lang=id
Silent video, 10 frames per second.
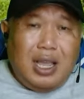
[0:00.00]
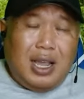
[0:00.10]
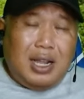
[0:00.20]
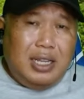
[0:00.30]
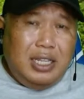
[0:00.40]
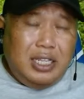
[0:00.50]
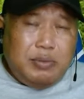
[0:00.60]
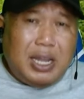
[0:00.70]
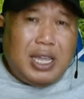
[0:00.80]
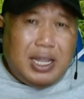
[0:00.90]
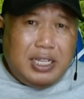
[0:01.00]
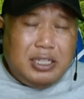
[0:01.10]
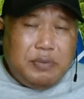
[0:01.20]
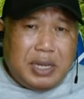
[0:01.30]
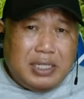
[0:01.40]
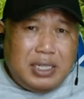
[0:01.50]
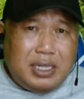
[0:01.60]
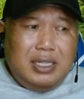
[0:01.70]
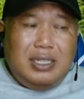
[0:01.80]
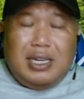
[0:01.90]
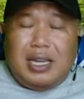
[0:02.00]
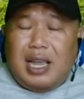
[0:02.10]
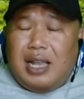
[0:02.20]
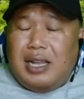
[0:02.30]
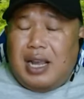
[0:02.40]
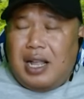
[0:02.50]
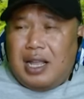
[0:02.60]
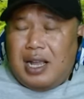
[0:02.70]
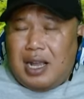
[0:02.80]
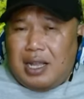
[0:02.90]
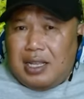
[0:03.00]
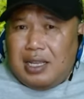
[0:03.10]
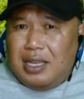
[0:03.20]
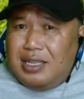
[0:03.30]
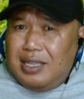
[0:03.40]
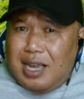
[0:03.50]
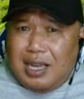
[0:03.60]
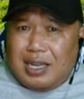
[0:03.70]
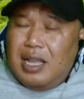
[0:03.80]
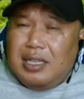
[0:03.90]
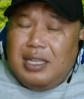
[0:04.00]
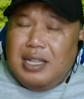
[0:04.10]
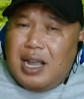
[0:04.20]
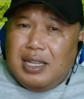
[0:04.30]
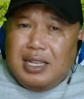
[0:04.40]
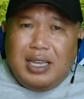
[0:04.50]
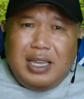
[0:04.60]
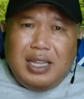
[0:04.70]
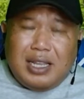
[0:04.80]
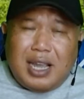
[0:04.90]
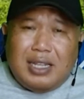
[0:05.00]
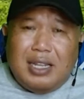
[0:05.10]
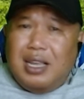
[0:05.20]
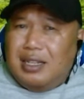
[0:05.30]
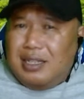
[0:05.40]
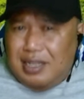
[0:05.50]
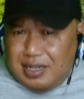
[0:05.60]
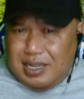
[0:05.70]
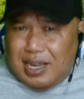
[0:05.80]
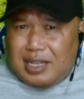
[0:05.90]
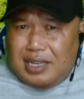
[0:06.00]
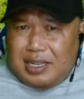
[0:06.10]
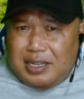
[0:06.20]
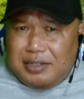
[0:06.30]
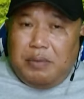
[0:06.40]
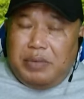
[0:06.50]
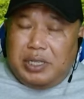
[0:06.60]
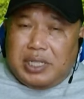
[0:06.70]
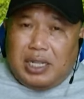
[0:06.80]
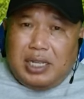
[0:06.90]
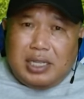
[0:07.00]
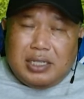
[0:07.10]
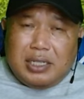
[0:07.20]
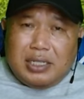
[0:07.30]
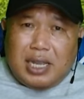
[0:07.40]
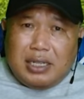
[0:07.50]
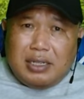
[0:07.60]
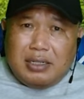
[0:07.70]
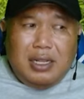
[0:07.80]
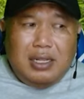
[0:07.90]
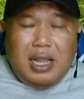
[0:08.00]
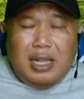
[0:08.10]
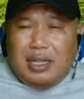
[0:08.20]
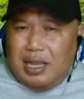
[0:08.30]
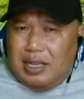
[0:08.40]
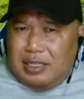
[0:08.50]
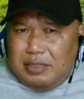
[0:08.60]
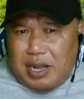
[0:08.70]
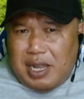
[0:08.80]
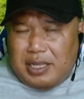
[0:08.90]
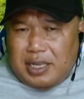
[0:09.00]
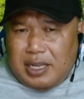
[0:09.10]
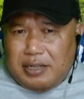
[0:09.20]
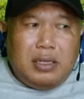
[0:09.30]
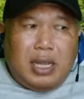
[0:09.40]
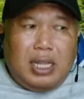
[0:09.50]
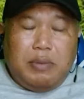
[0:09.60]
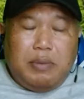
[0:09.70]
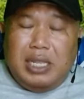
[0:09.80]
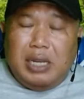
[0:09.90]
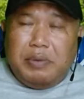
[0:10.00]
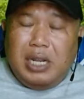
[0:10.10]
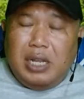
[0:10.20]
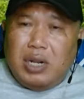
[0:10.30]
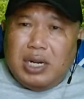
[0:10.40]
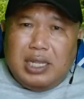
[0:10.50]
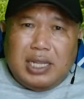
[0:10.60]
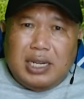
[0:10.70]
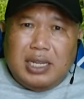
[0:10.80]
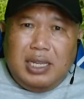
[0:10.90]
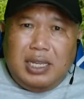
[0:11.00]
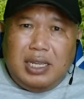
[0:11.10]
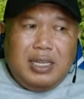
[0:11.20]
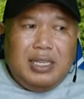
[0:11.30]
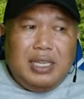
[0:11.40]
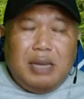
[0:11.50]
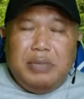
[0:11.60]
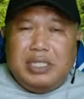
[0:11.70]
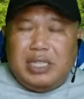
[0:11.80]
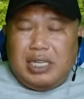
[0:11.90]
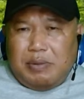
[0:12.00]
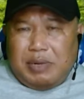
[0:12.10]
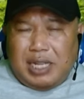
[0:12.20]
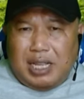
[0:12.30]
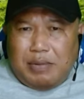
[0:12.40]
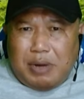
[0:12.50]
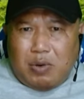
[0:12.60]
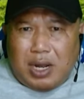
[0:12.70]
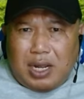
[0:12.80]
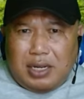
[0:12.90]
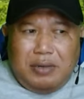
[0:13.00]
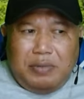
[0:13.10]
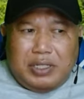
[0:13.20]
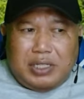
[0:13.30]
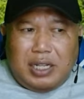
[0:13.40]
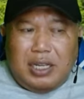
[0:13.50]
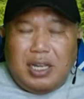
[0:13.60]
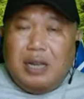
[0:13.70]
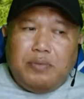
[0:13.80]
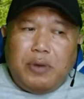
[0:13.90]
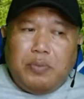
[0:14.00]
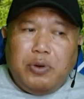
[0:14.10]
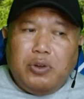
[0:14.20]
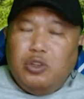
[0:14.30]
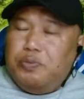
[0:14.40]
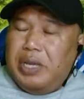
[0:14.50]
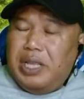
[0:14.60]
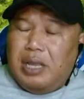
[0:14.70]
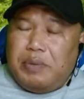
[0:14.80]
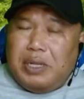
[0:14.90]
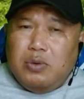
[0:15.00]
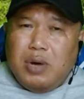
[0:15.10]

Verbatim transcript: Hal ini sebagai antisipasi jika ada hal-hal yang tidak diinginkan terjadi, misalnya tersesat dan lain sebagainya. Ada banyak pilihan walkie taki yang bisa sahabat alam bawa, misalnya Popung UP82,